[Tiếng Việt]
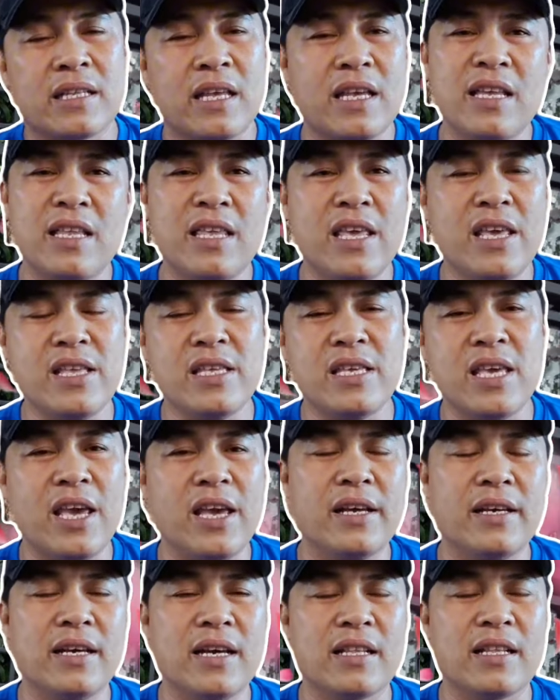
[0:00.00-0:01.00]
thì diễn
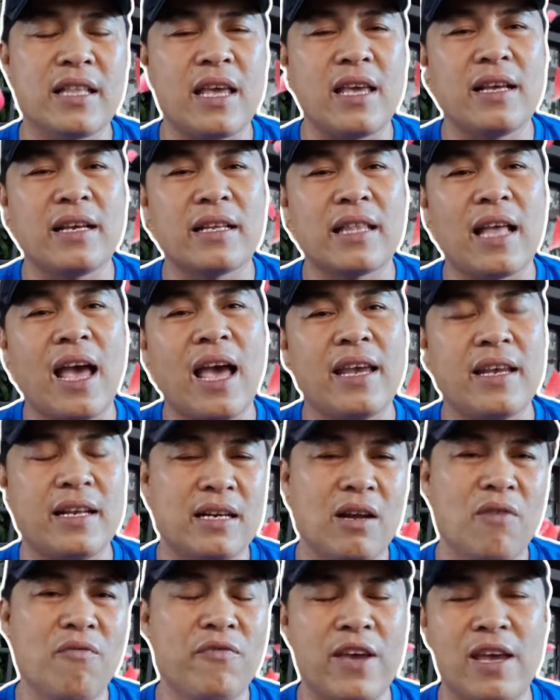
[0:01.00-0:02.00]
viên á, thì người ta
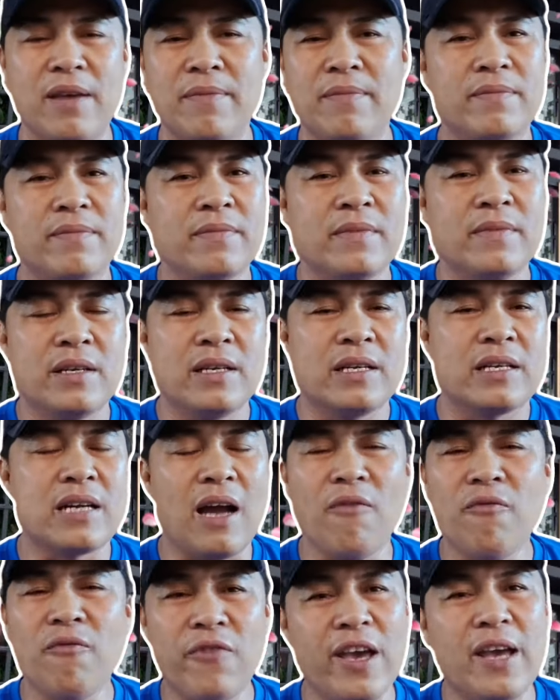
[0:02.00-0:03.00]
hay đóng phim
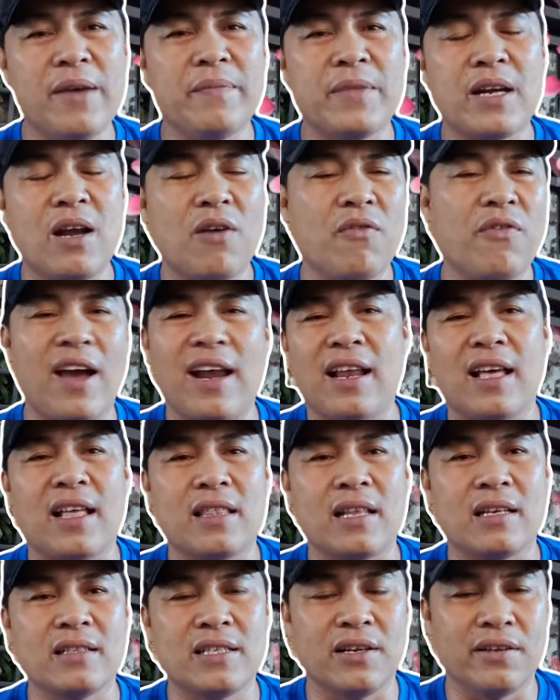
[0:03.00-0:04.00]
đóng phim thì đâu phải
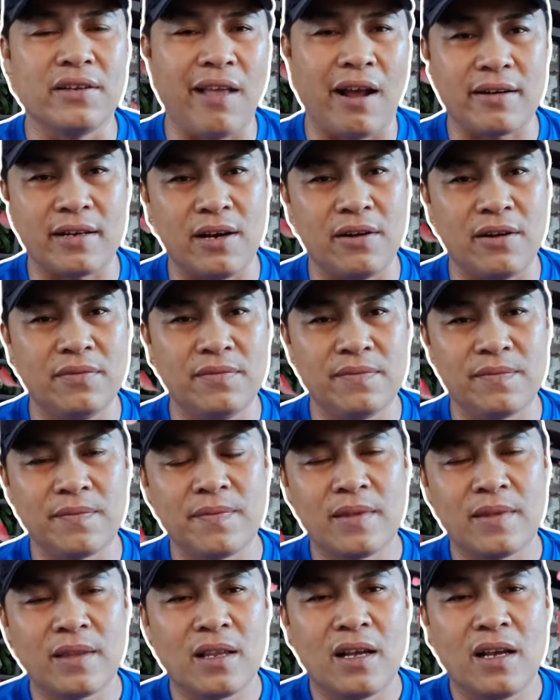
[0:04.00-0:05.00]
là thực sự thật đâu
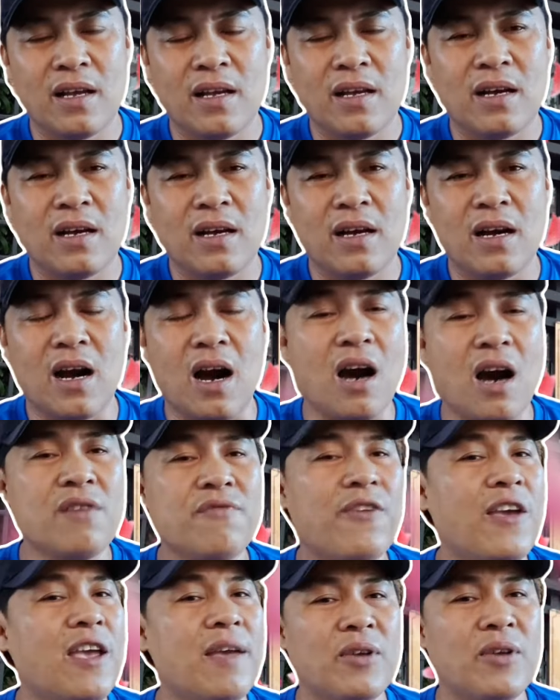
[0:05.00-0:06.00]
ở
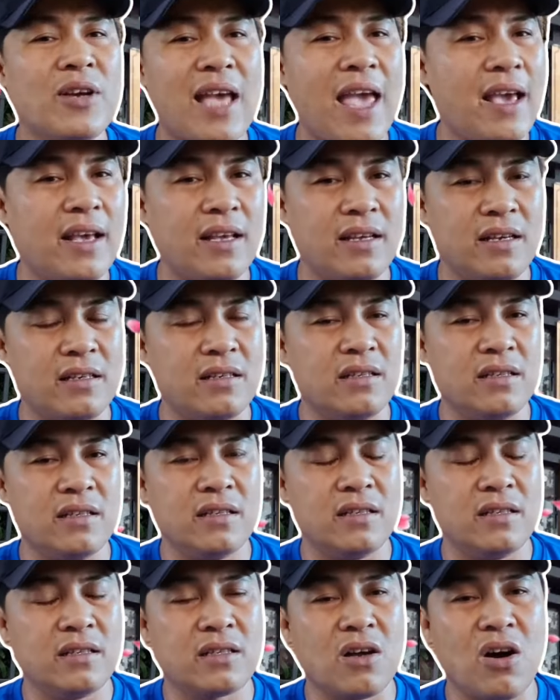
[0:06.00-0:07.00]
phim nó khác
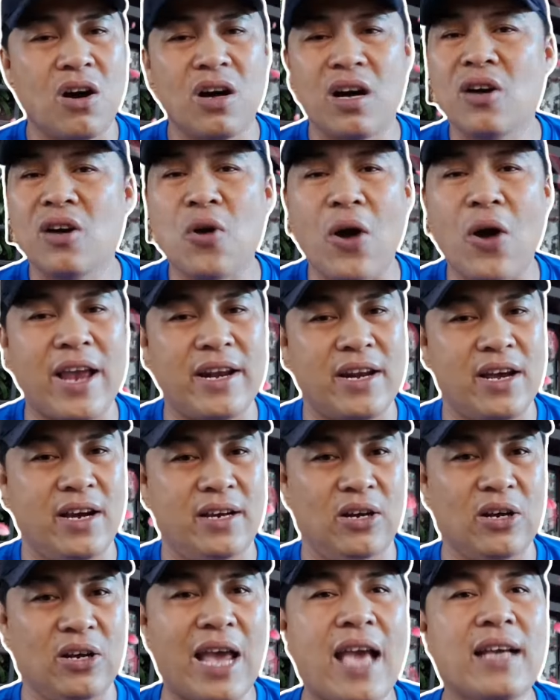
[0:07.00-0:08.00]
còn ở ngoài
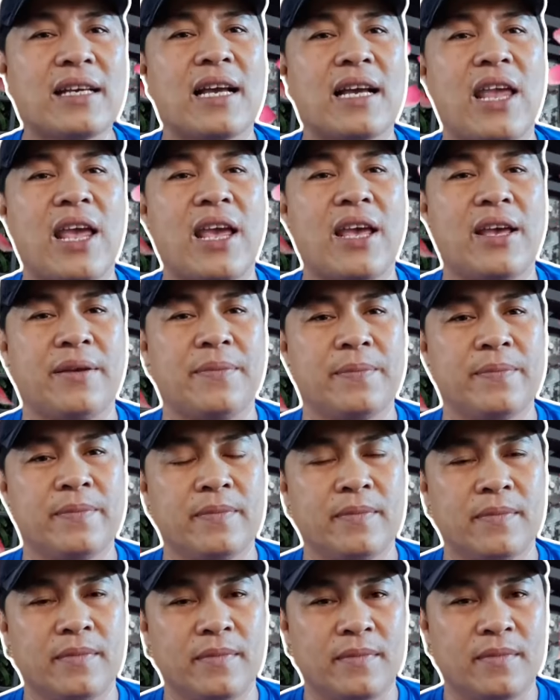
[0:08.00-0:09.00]
đời nó khác cả nhà
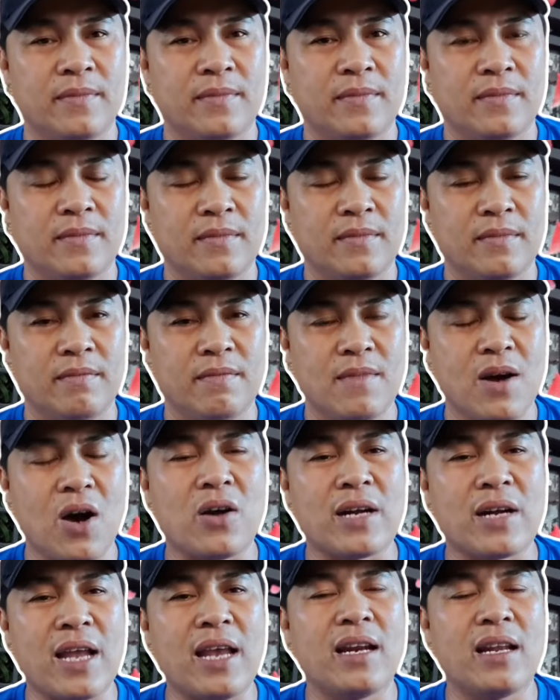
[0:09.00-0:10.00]
ừ,
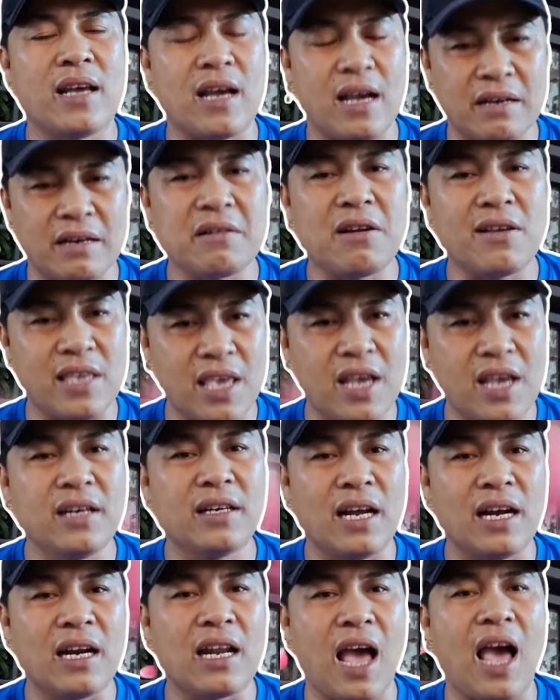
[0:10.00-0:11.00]
bọn này là nó
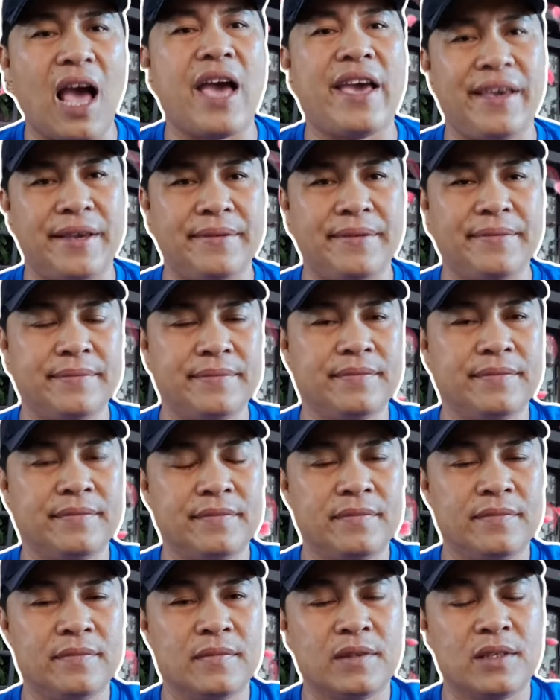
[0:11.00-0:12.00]
diễn rất là hay
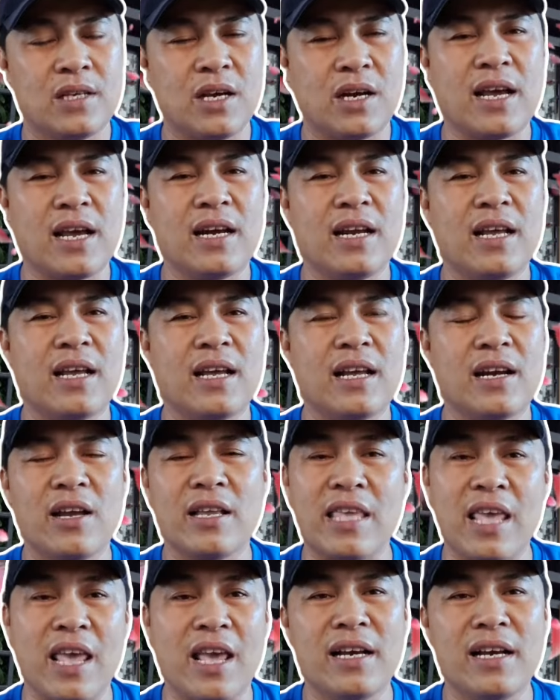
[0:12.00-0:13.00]
cho nên nó
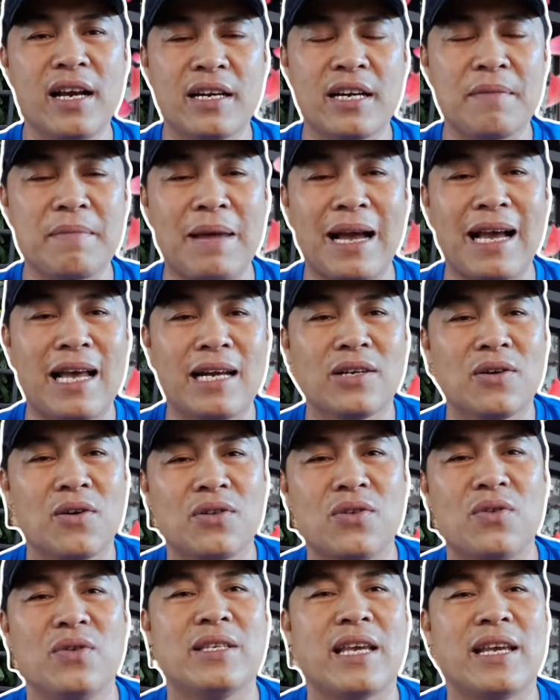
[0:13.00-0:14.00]
diễn ở trên màn hình
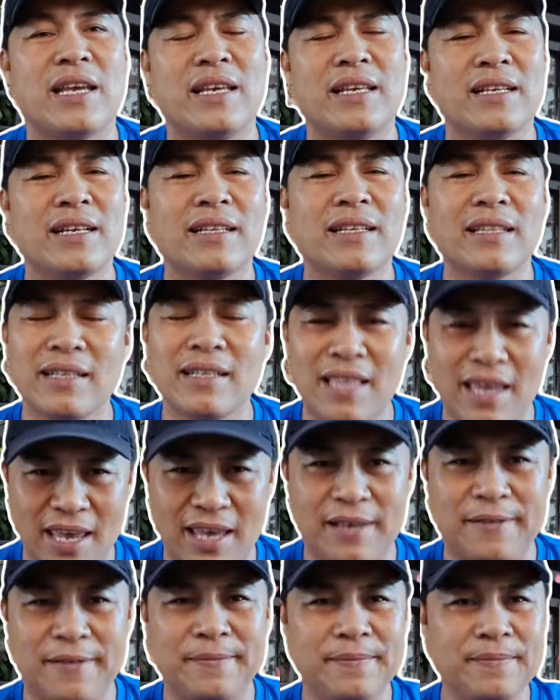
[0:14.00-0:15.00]
của chú anh chị cứ tưởng
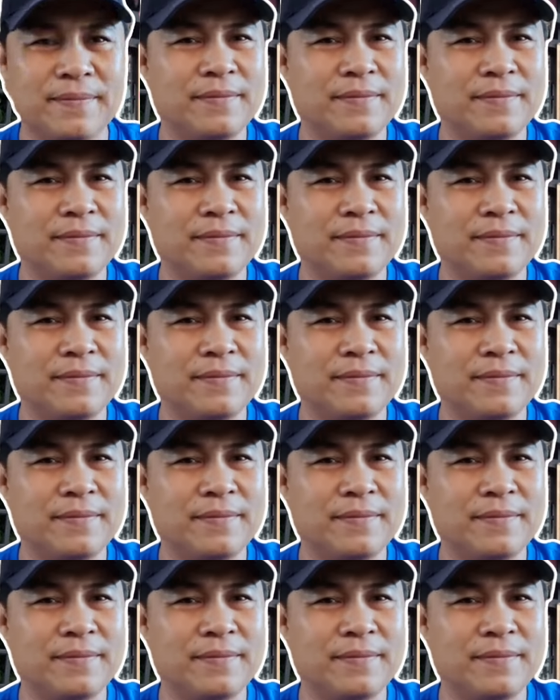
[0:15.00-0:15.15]
thiệt